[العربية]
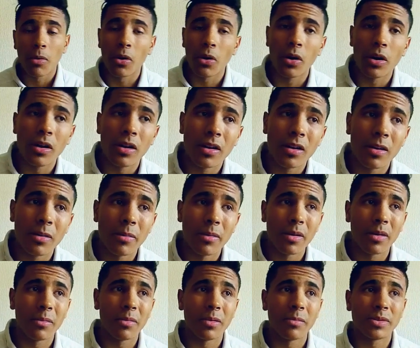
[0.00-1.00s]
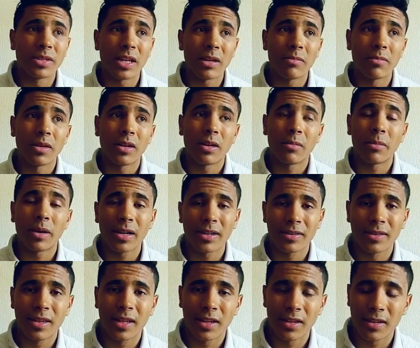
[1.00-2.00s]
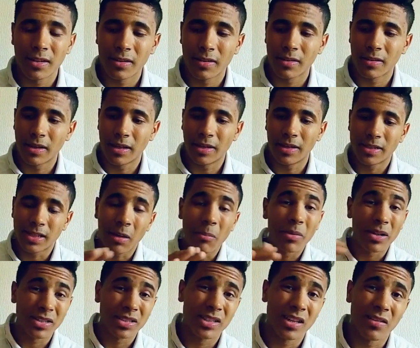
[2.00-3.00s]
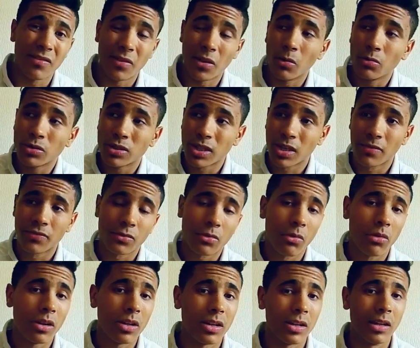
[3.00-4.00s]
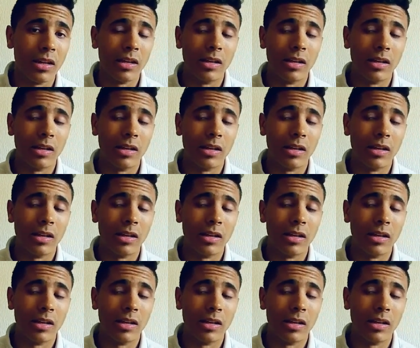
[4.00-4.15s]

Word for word: بون أه عمرك دير آه، يعني تعمر في وتصيفطو ل